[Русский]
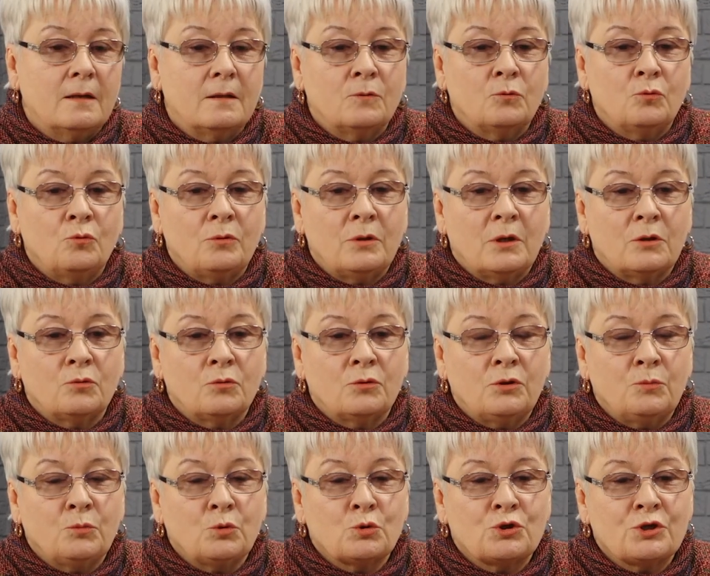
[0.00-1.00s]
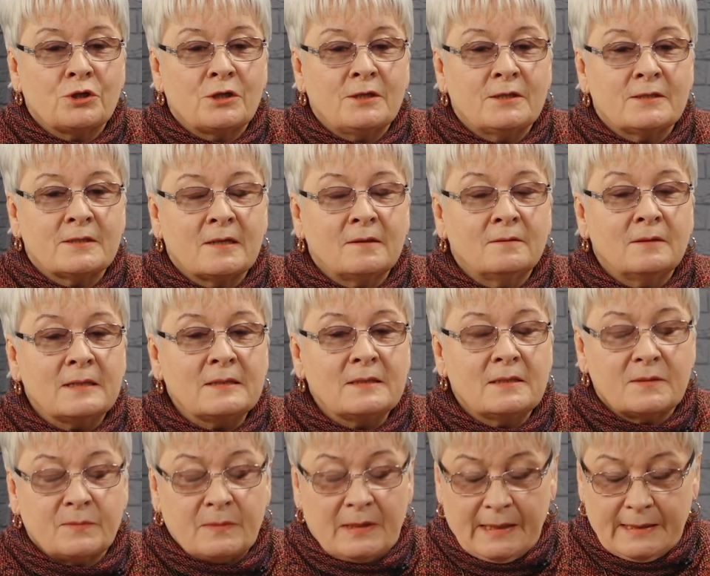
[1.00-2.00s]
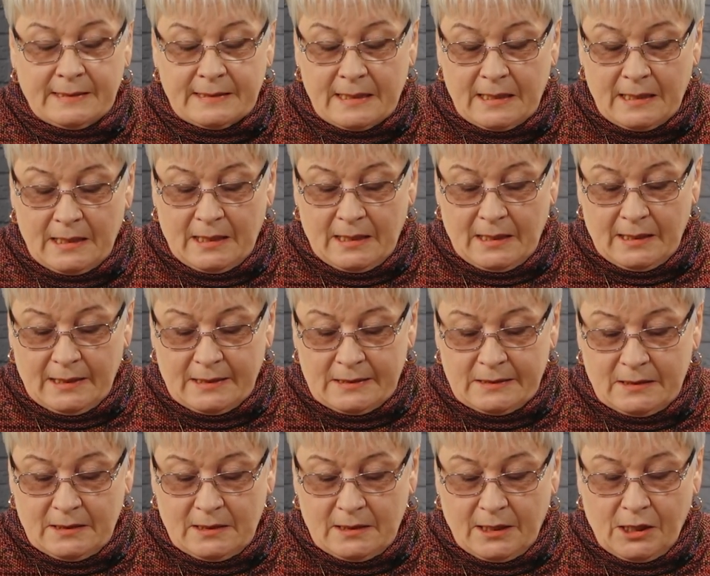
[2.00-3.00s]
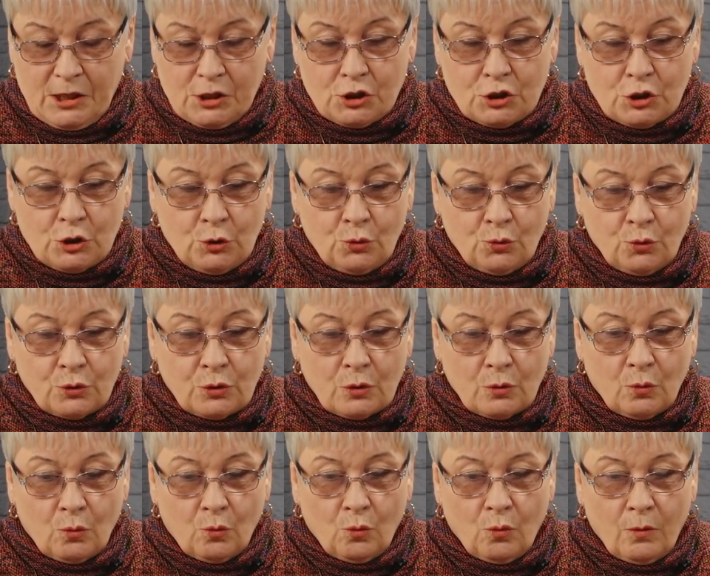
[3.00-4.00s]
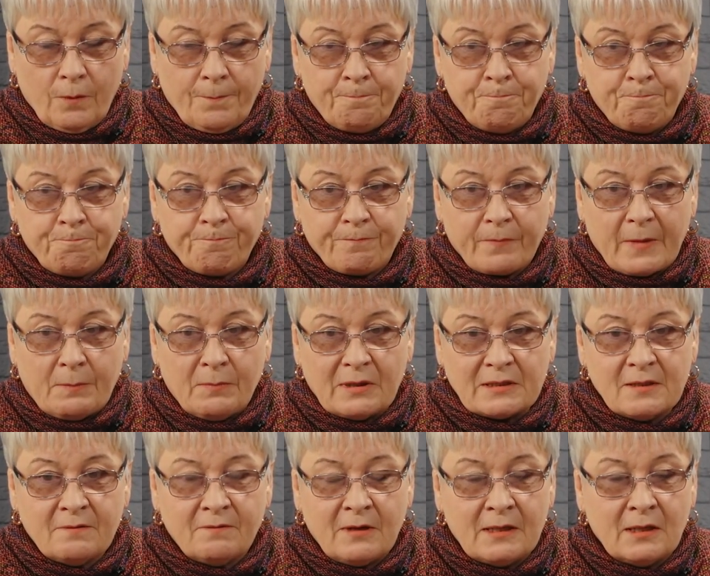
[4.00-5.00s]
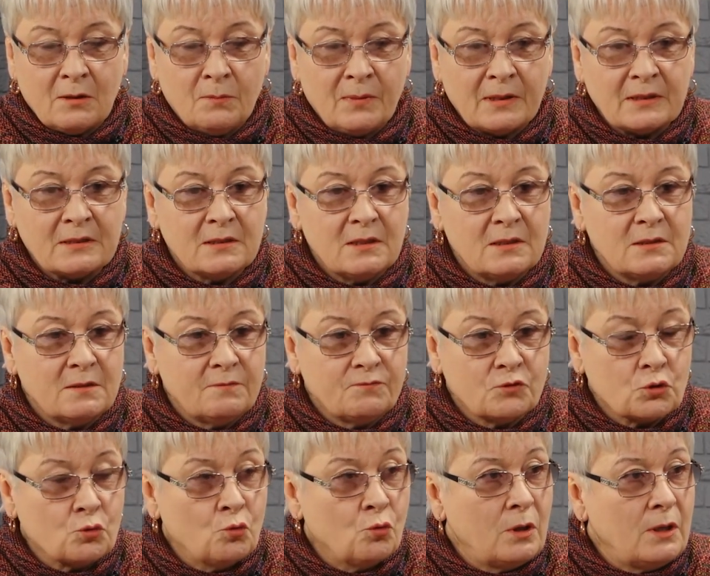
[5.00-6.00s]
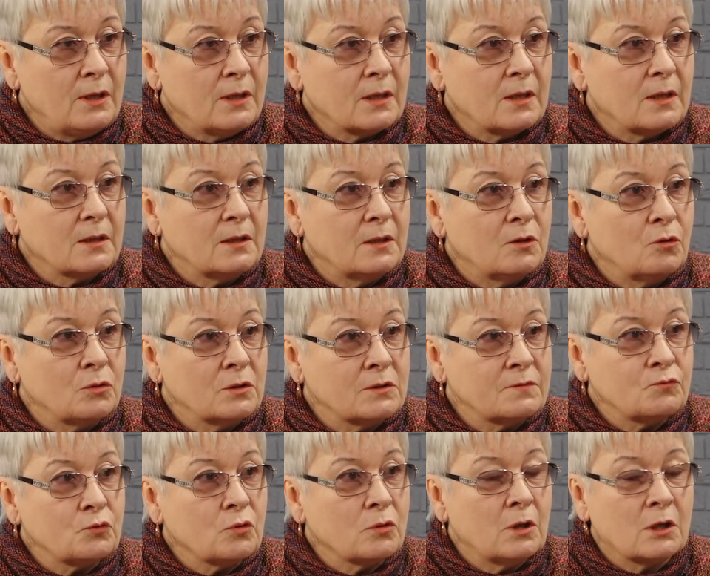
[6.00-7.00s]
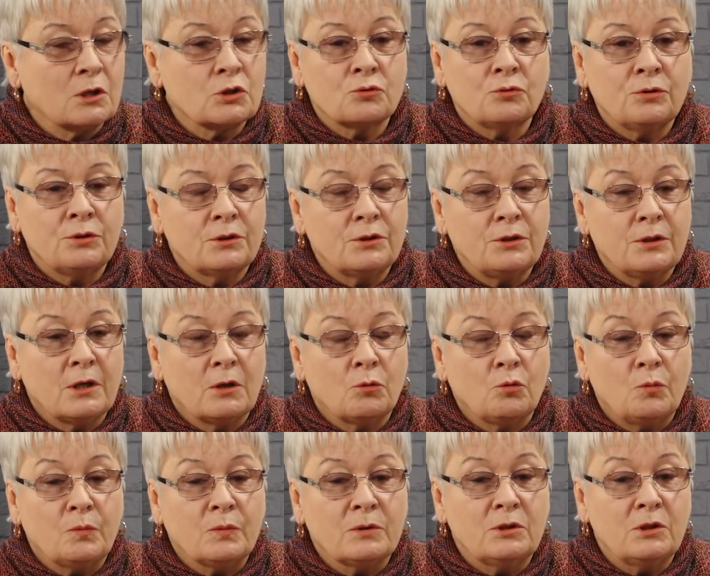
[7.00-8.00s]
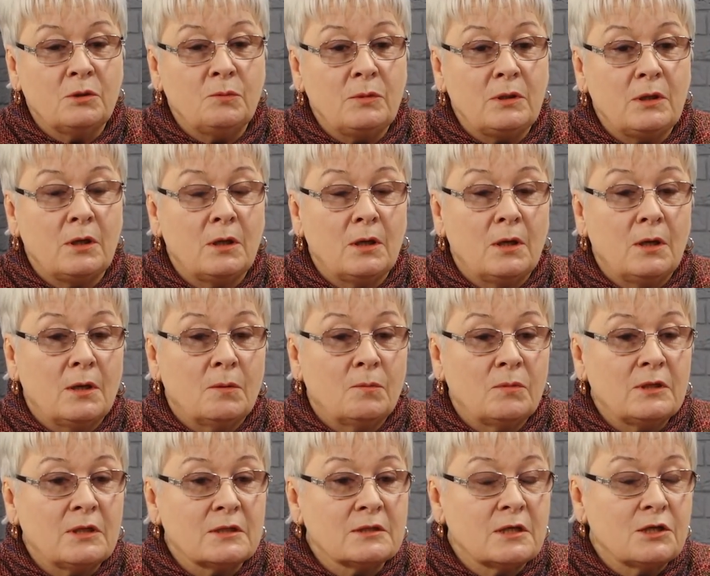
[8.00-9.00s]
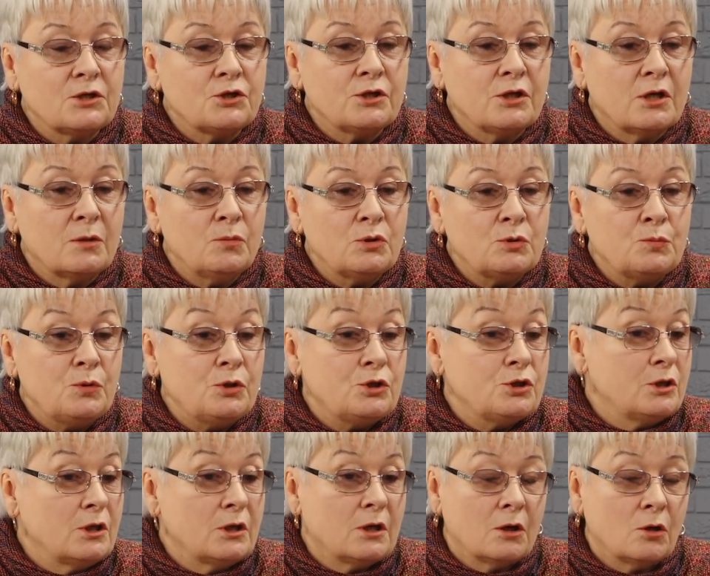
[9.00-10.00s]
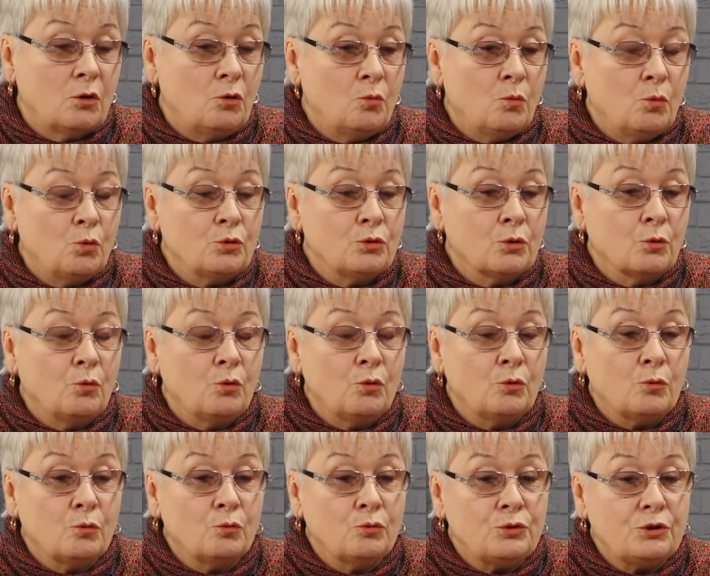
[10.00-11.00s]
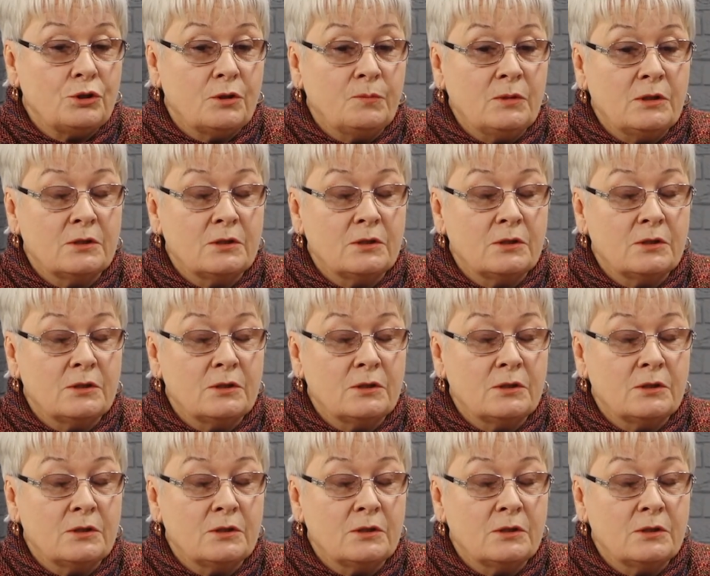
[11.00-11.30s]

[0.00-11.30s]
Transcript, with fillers: Ну, я тут немножечко не согласна. Смотрите, если речь идет о образовательном процессе в школе, когда у нас все хорошо, нет никакой пандемии, мы достаточно обеспечены, как и любое другое учебное